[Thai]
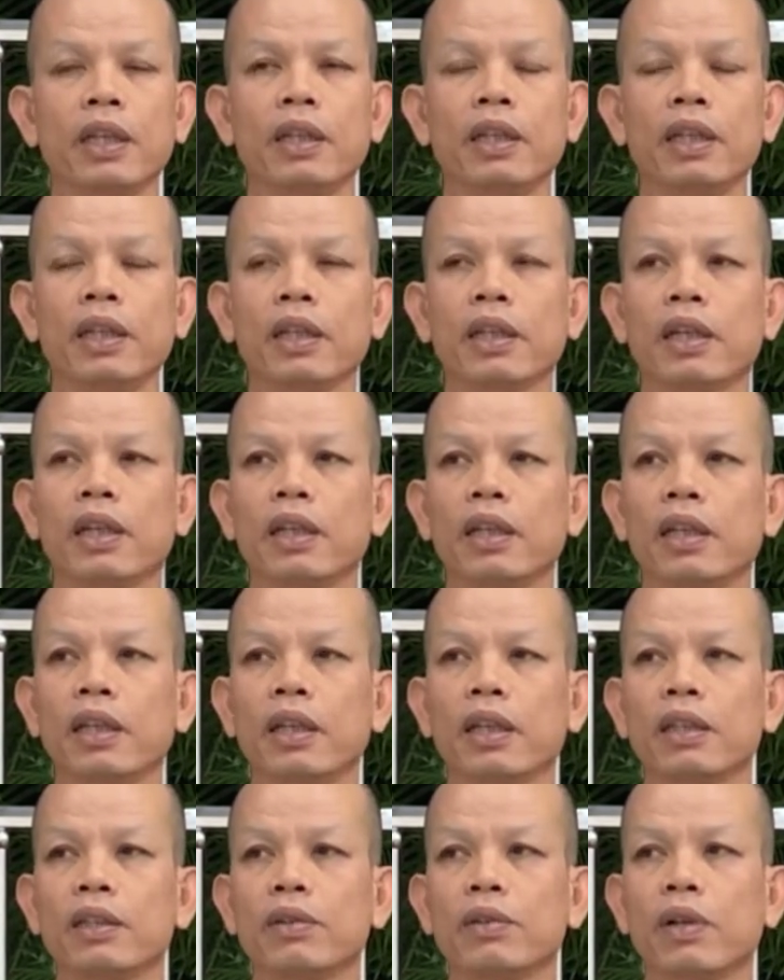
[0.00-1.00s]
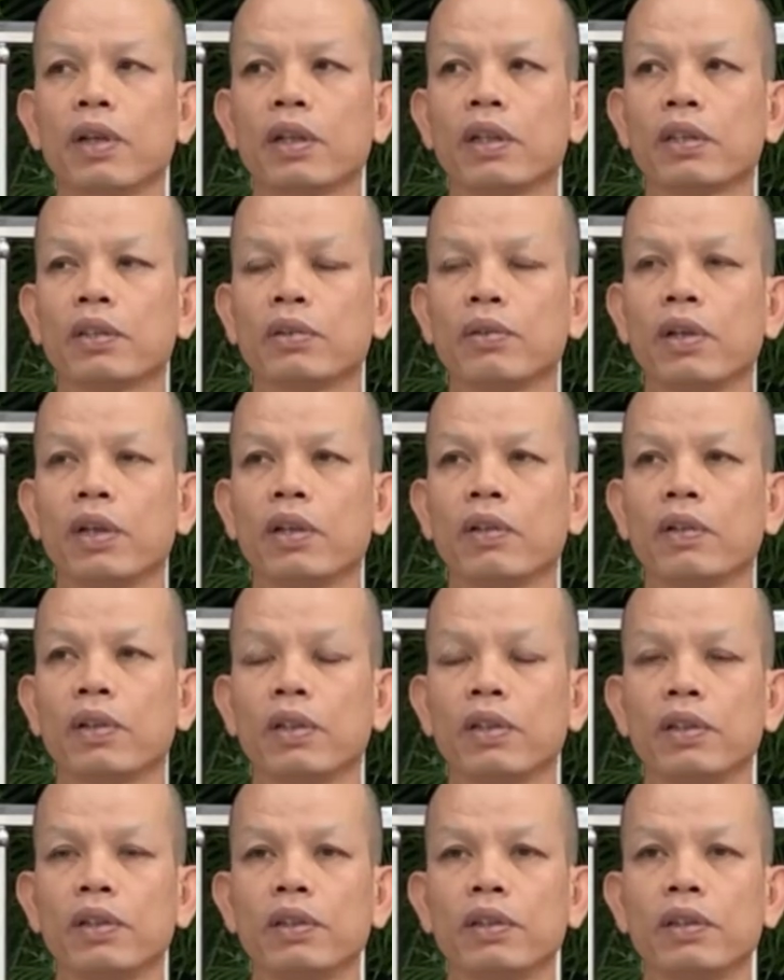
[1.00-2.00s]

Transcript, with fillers: เฮ็ดดีก็ดีเฮ็ดชั่วก็ชั่วโลด